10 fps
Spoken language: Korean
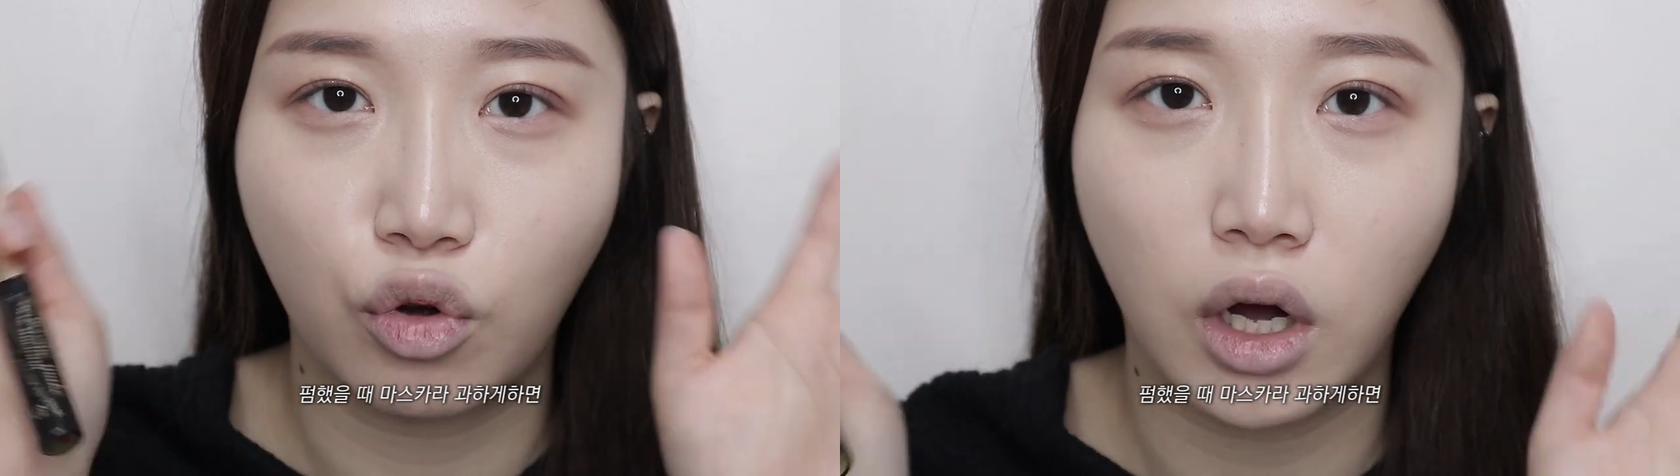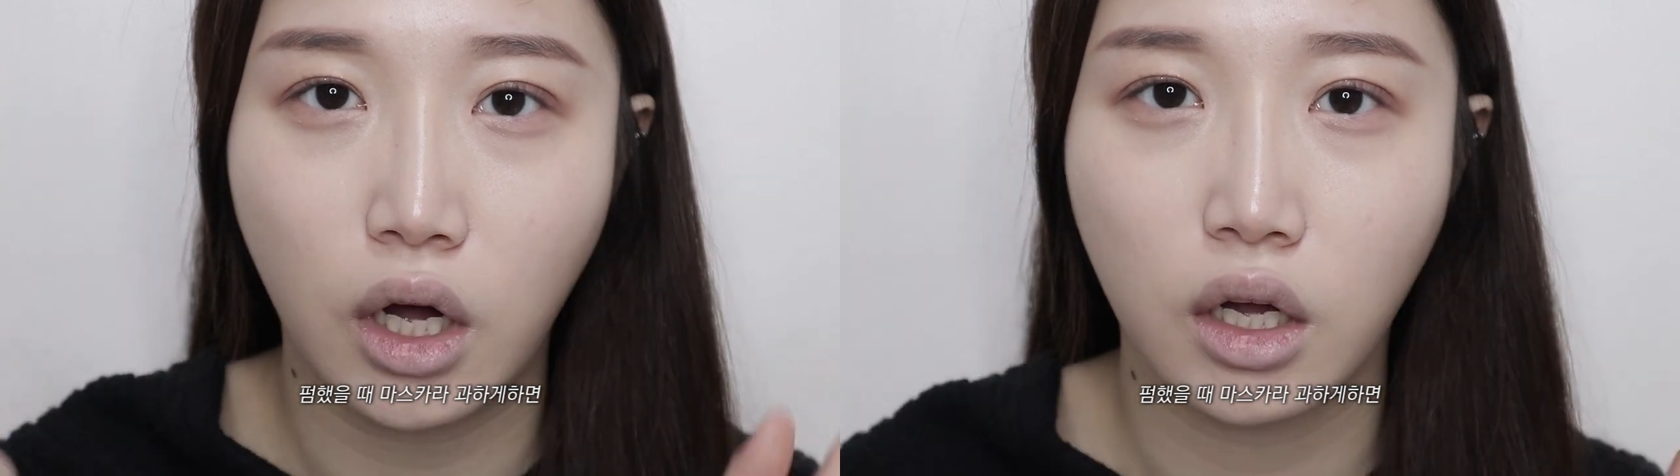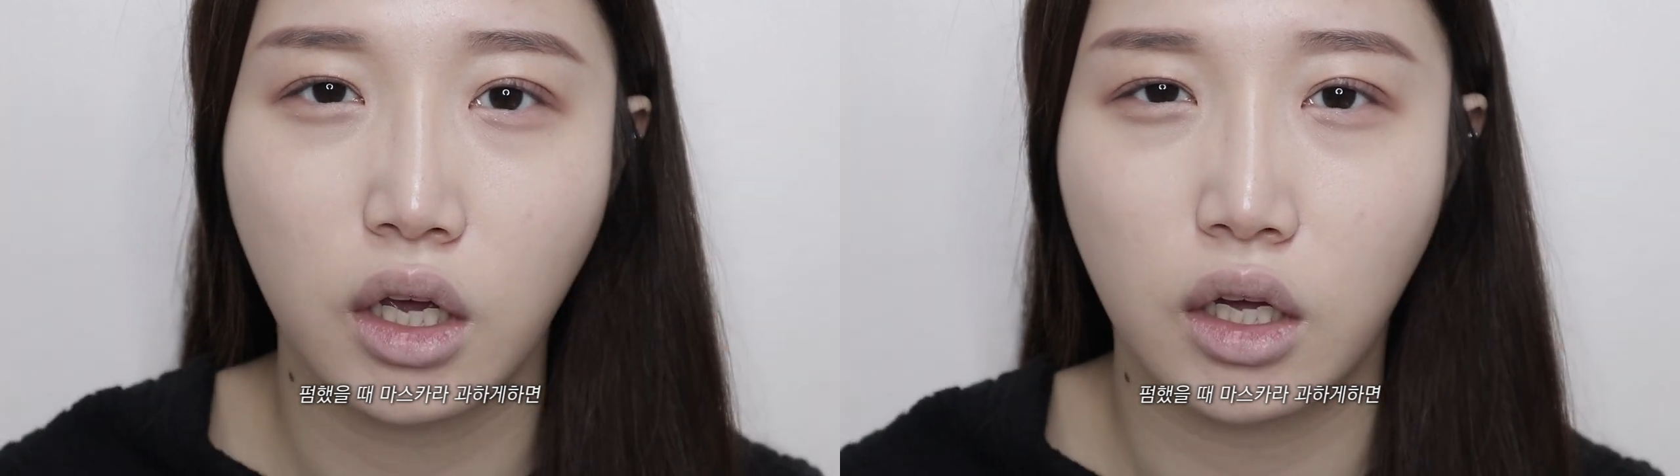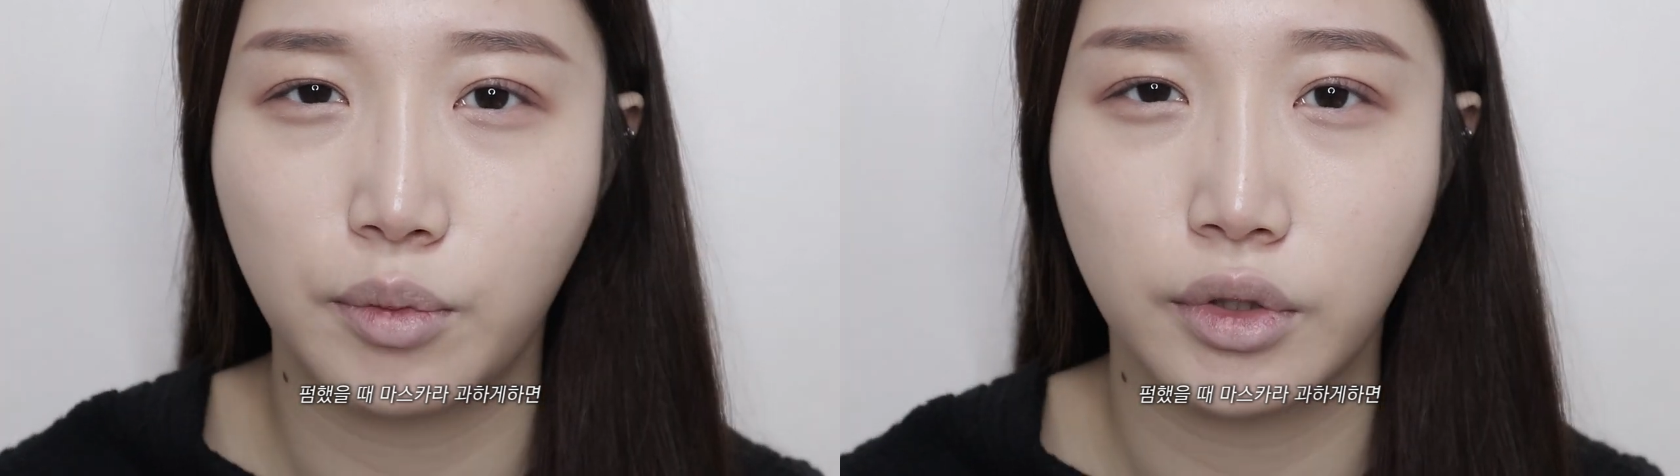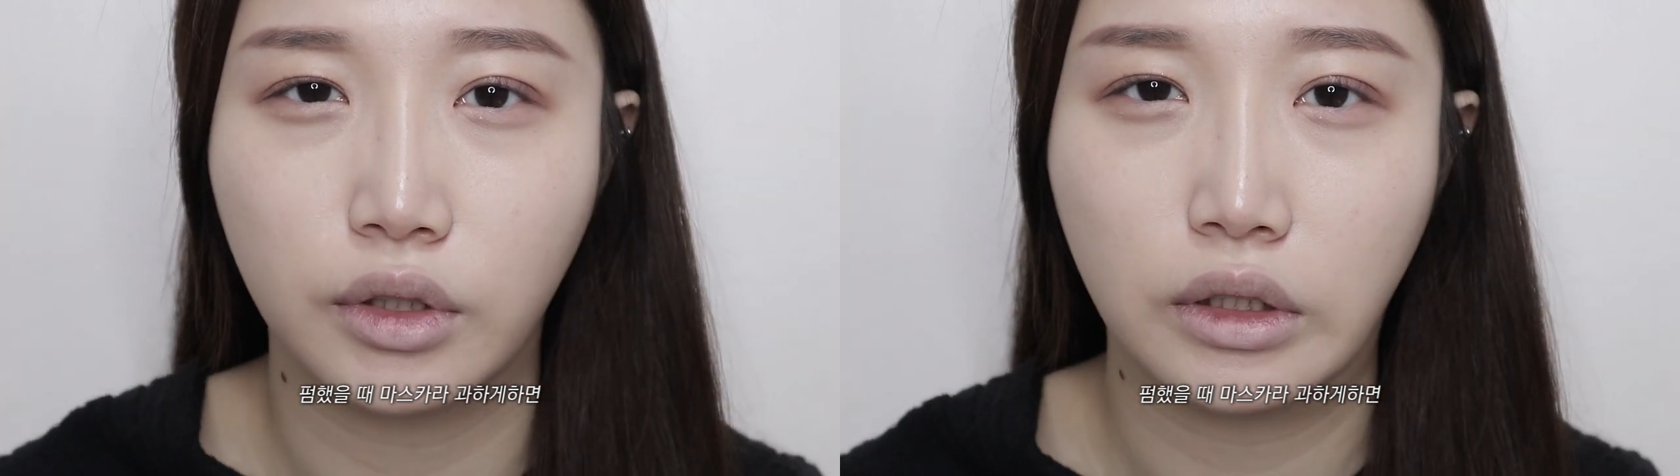과하게
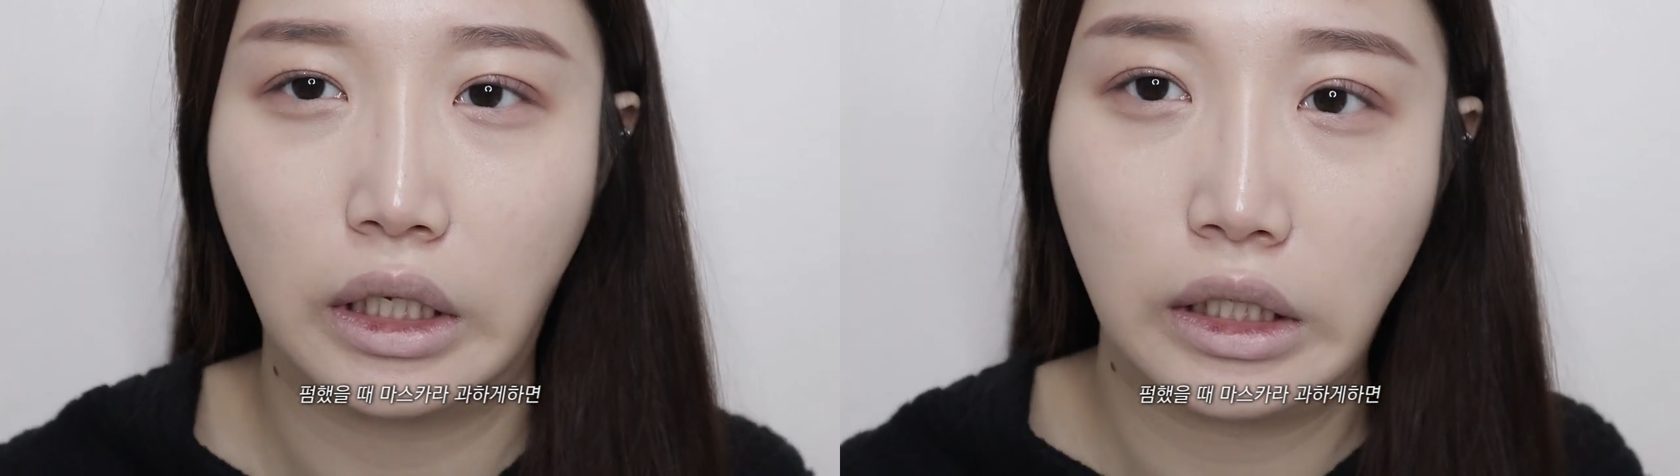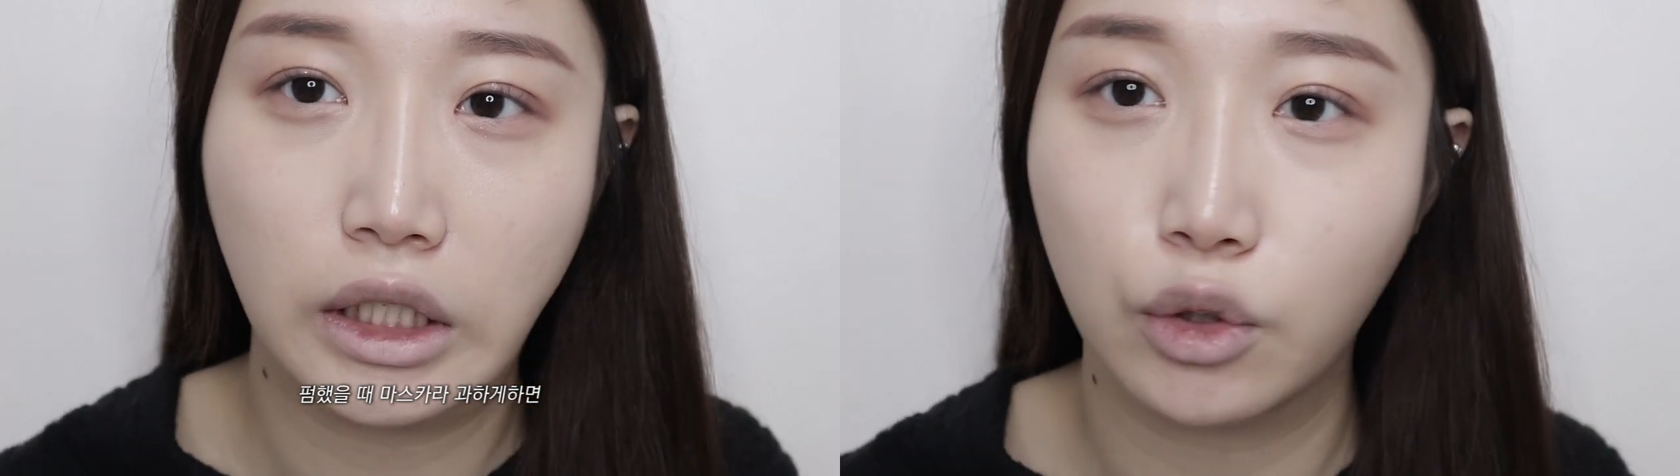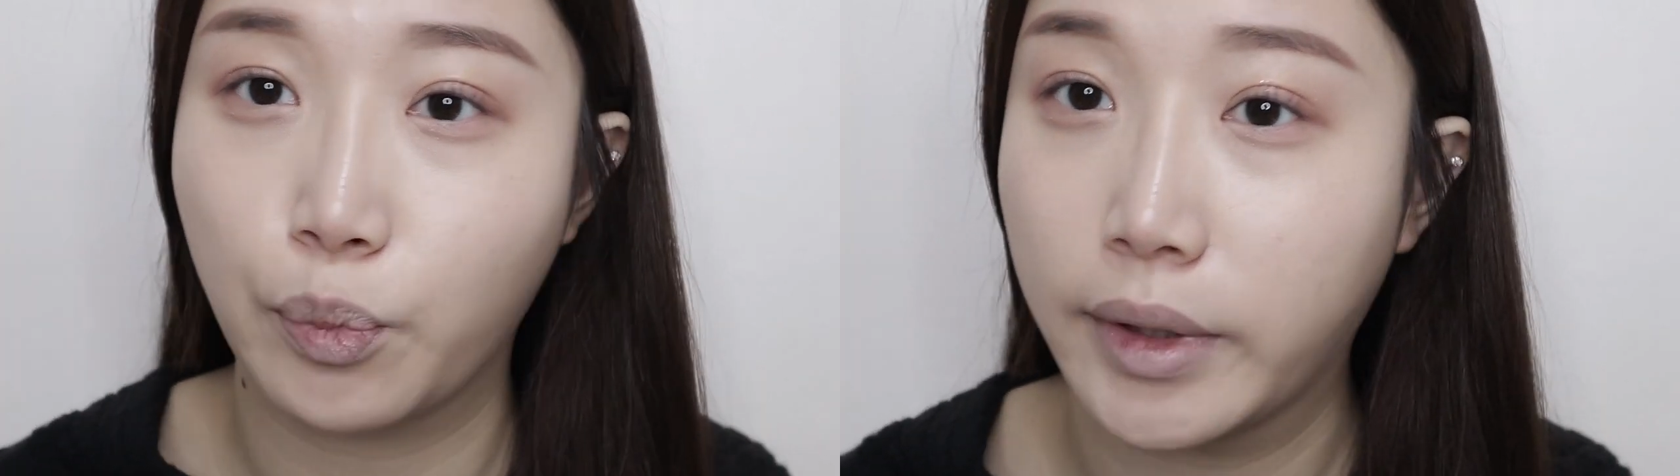하면은 안 그래도